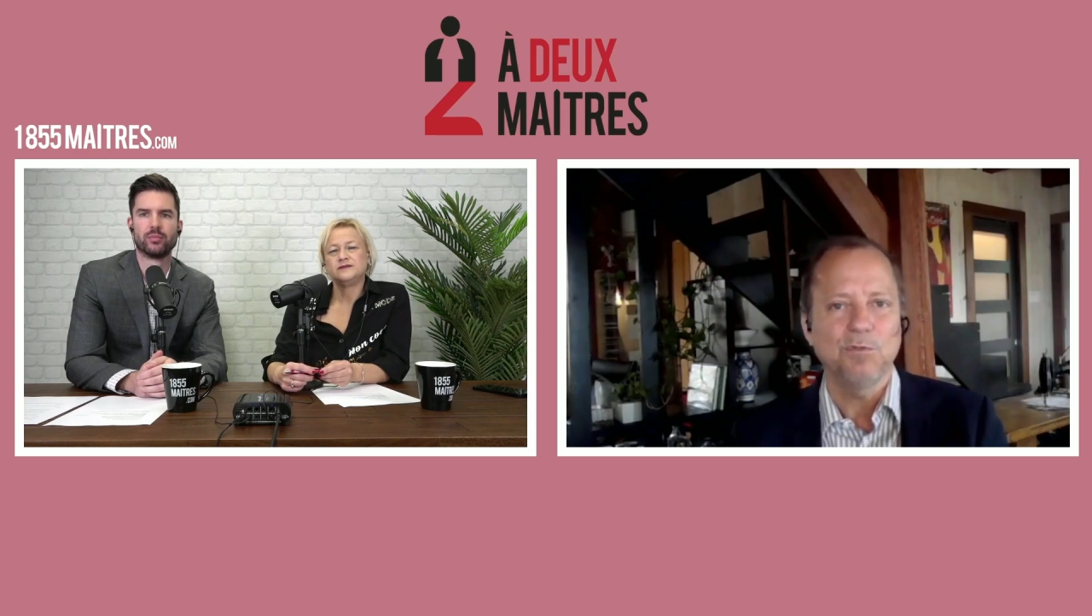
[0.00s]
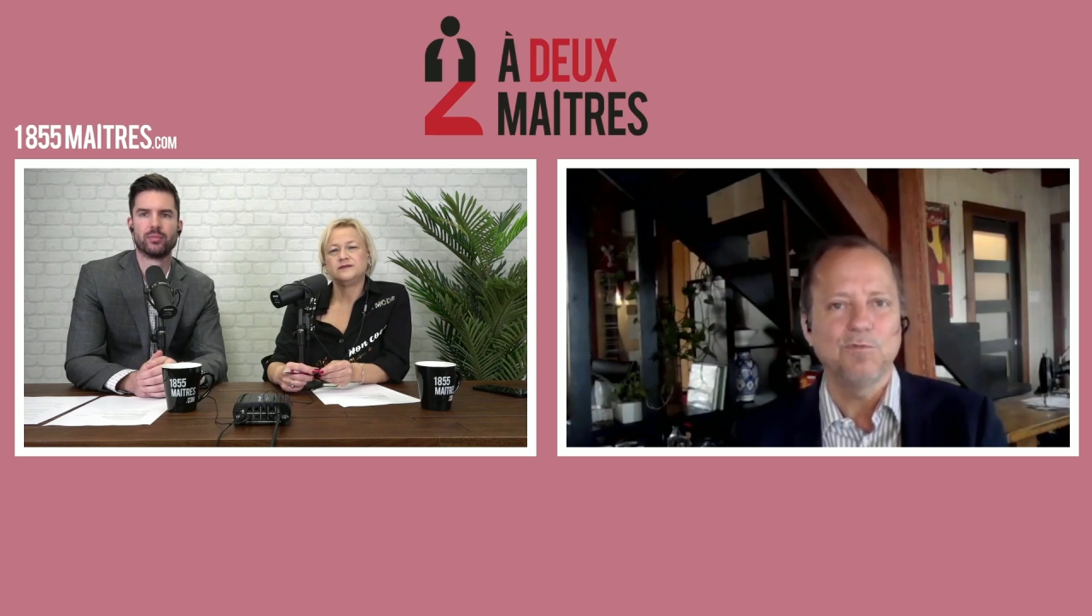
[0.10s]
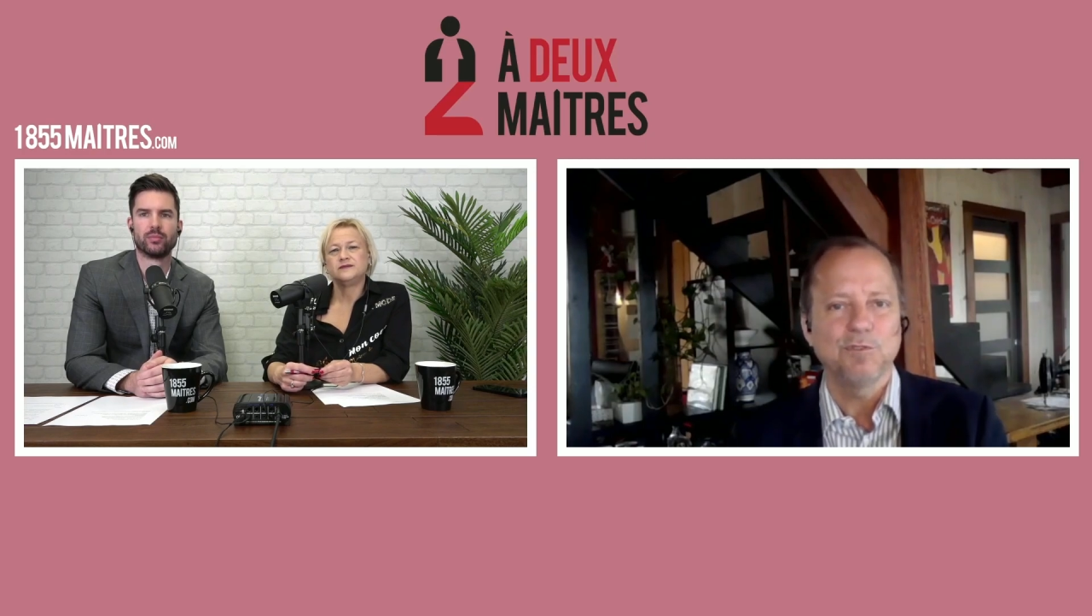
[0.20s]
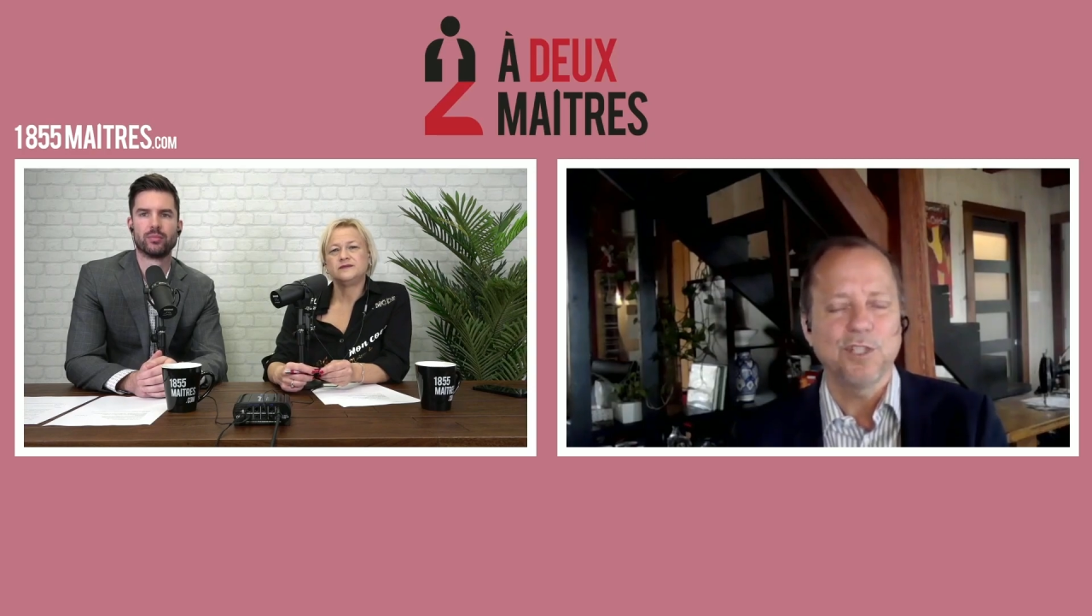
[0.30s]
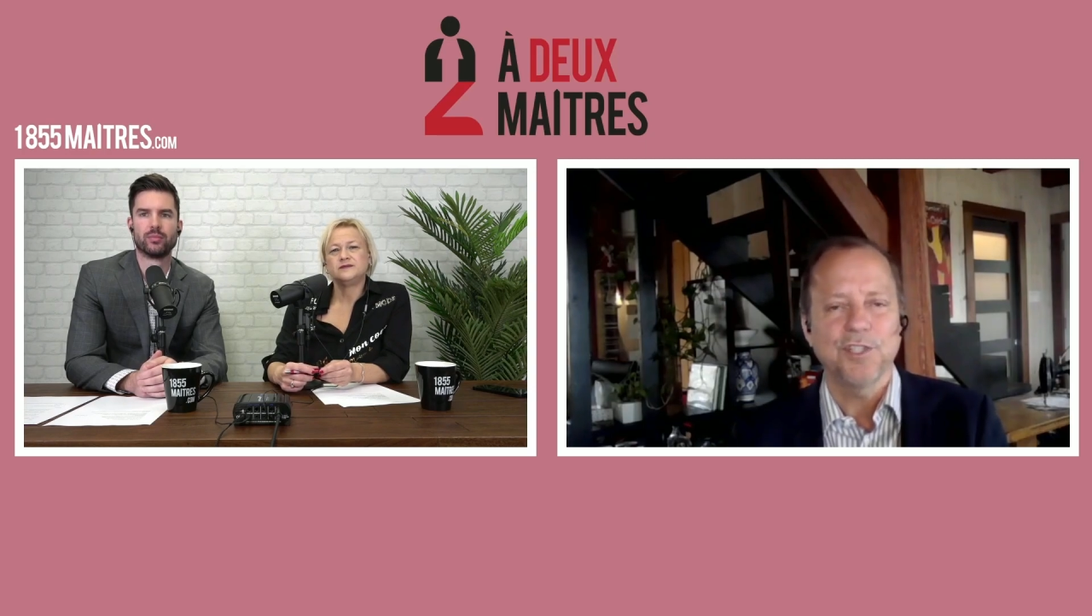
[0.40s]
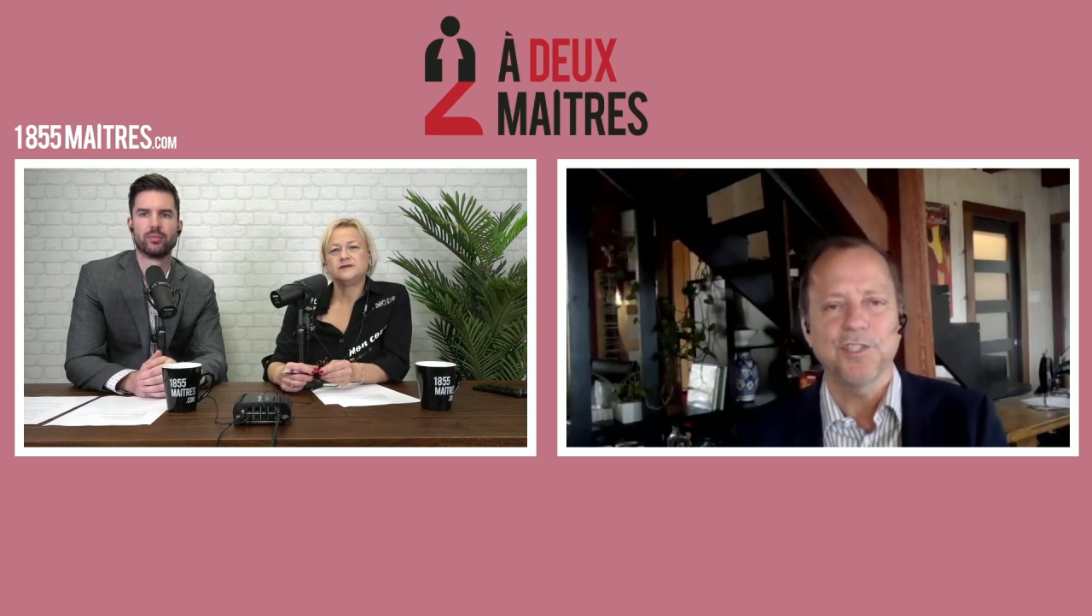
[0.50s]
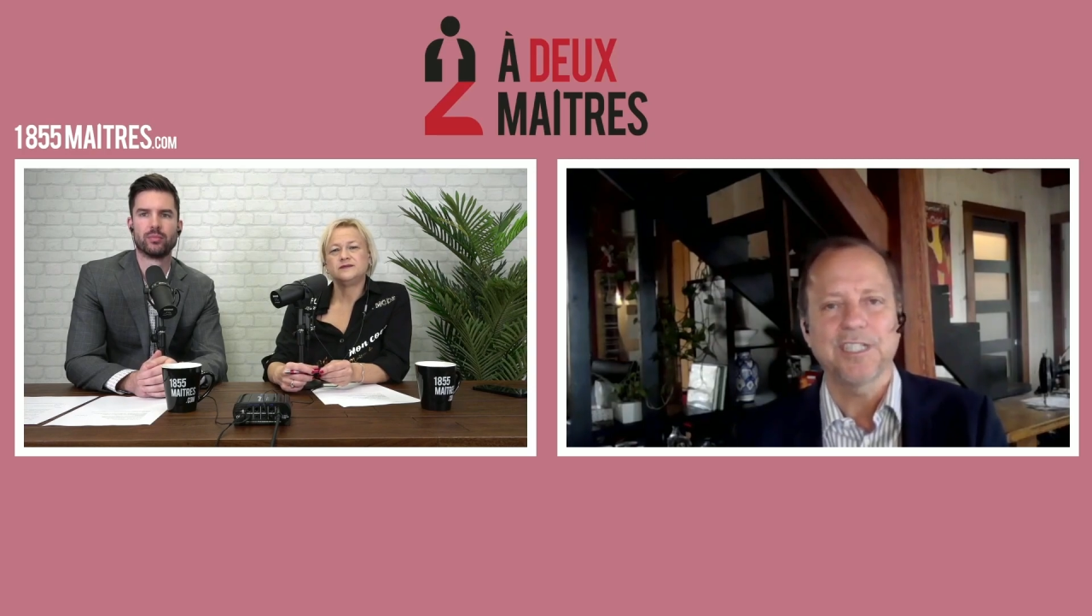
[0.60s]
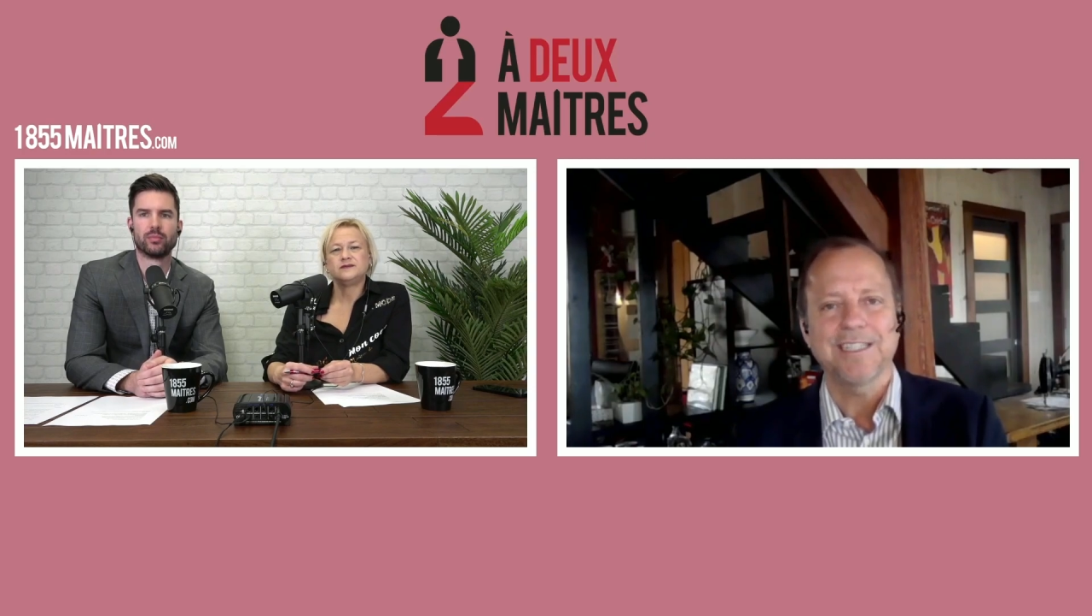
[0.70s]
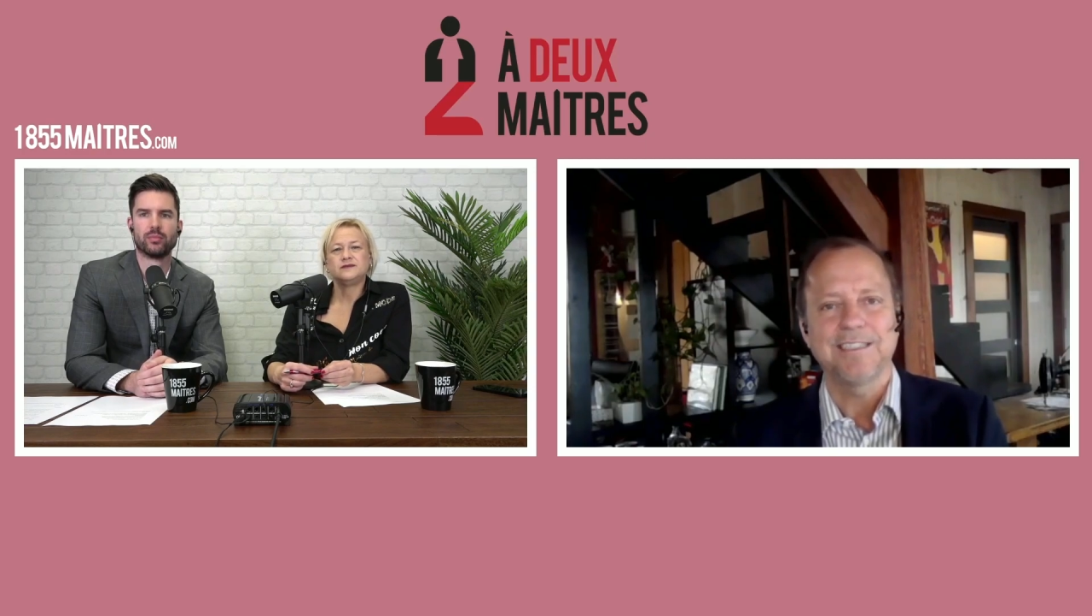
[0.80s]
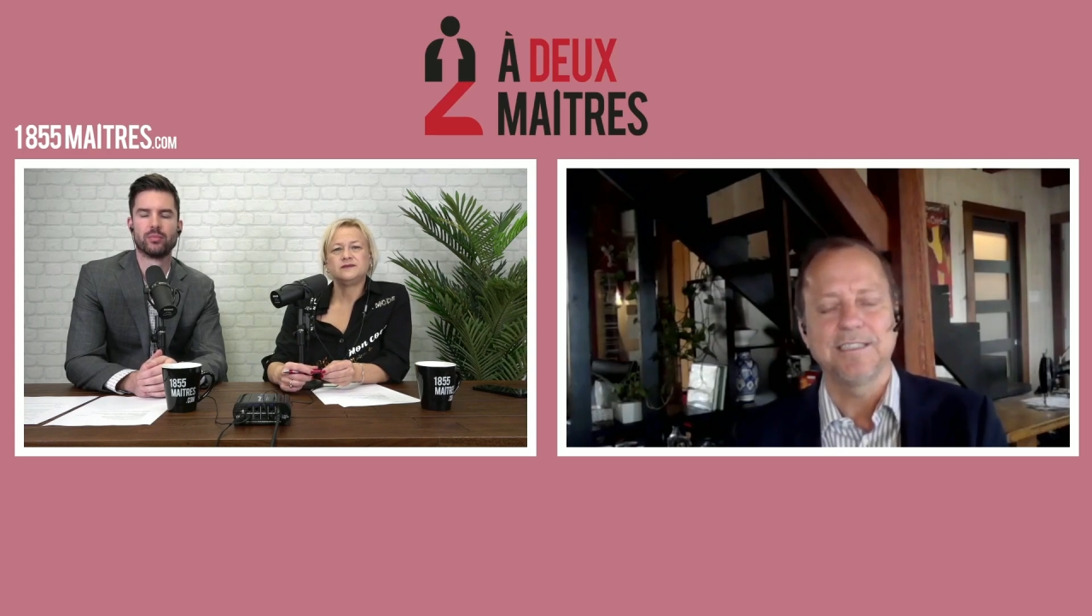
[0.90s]
ou vous donner un
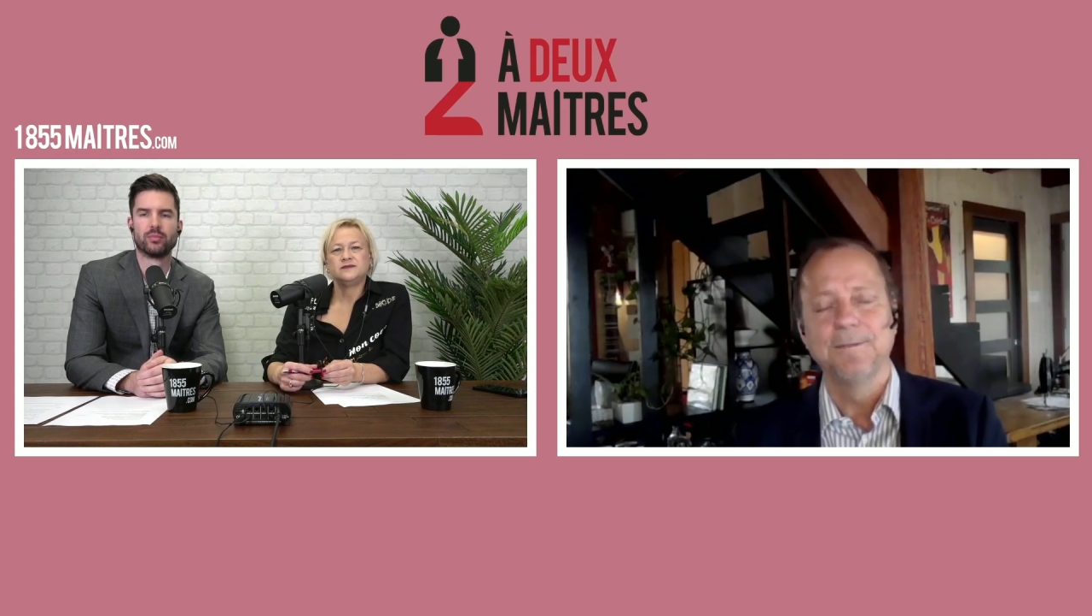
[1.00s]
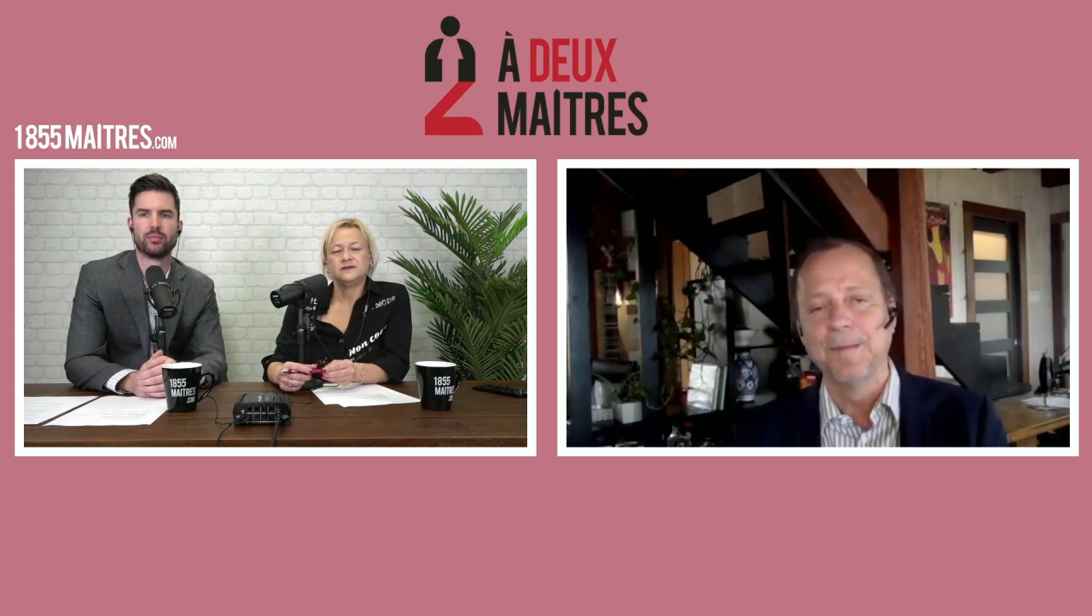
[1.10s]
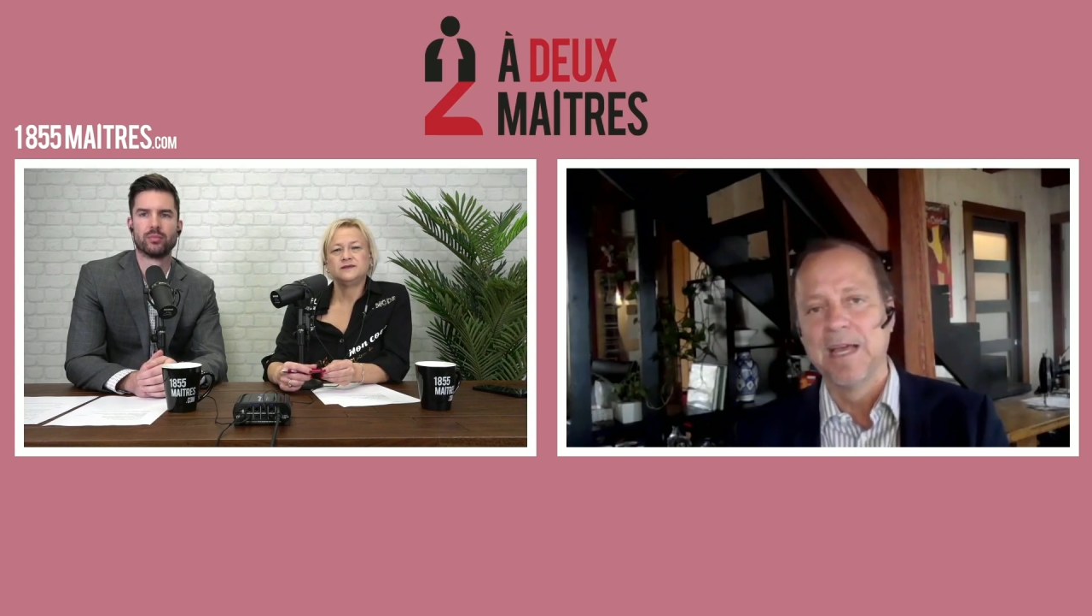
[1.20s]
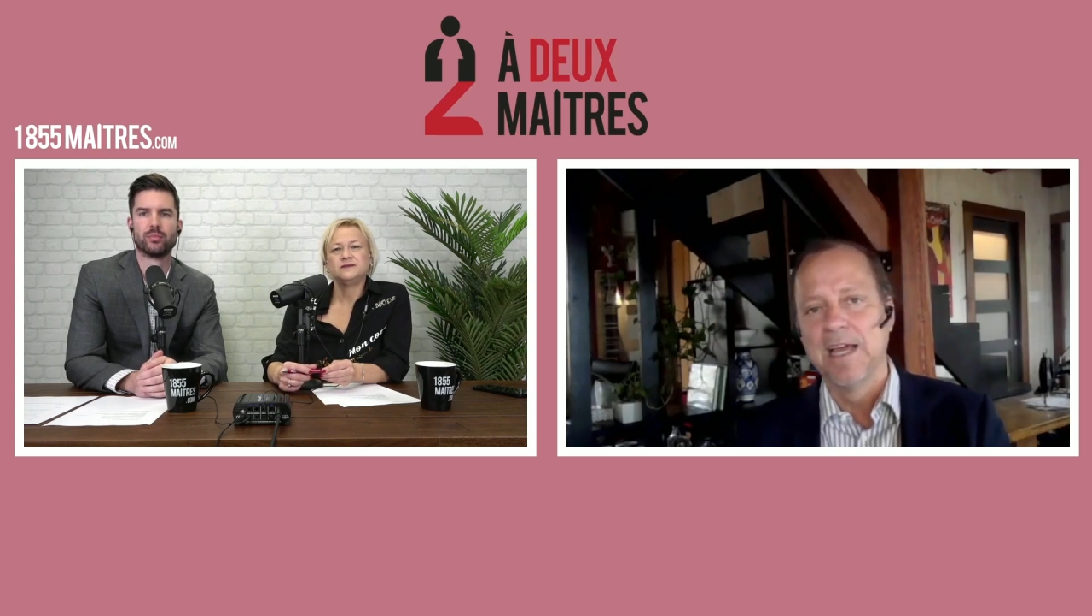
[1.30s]
crédit.